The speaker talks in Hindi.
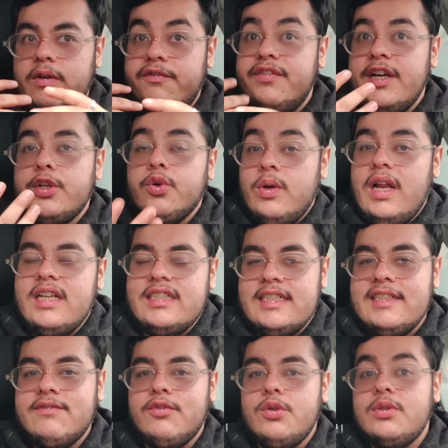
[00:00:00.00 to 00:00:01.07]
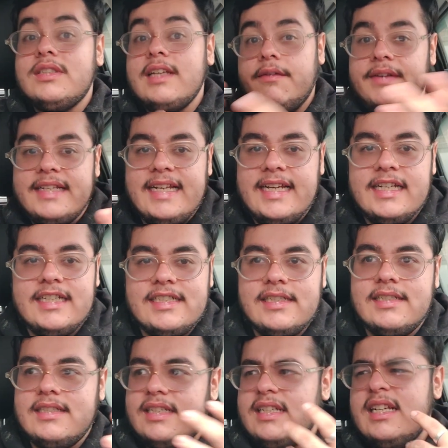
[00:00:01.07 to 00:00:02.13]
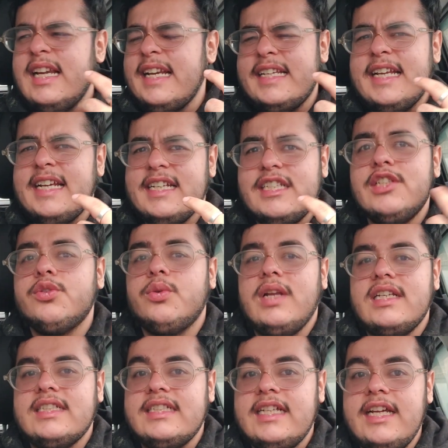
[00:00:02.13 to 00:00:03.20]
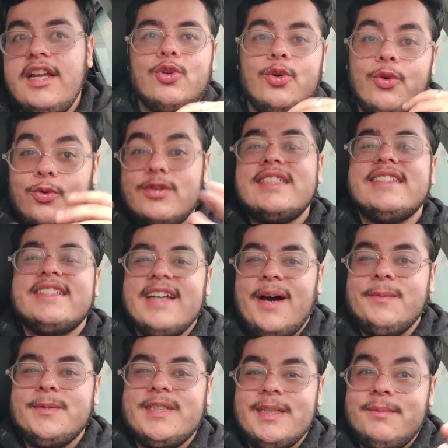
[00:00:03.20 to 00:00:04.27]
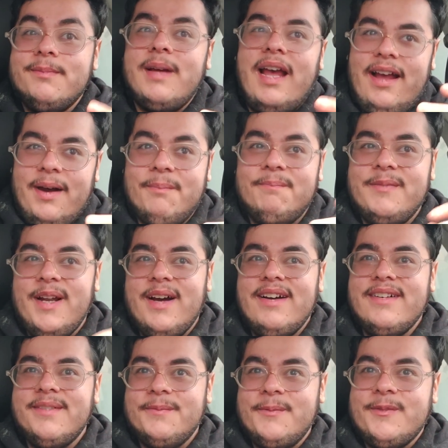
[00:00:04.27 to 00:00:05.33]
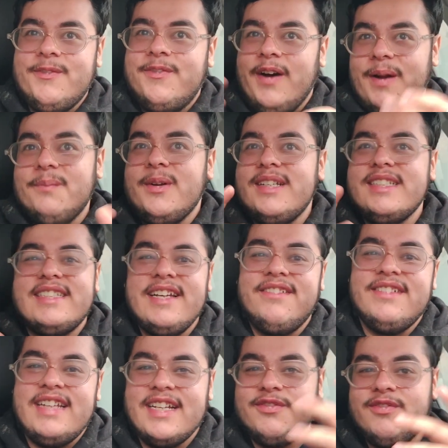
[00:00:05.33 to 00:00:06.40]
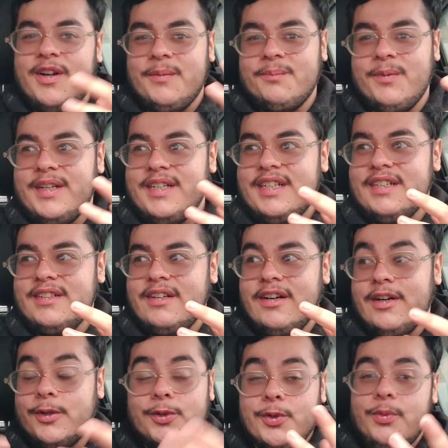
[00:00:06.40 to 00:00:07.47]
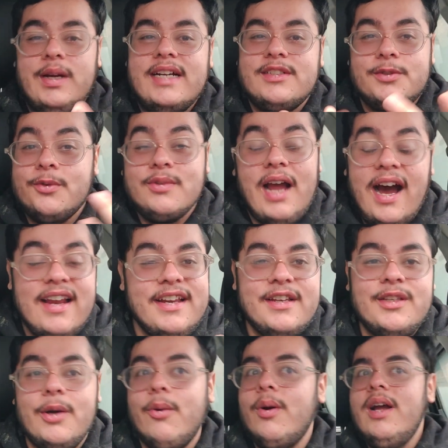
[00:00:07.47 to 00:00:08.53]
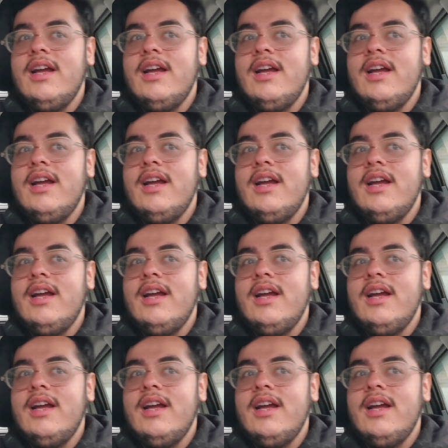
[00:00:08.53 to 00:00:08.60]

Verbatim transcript: वेट होना चाहिए वो 70 केजेस 80 केजेस होना चाहिए तो उस हिसाब से मैं अपना 1.7x 1.2x उठा लेता हूँ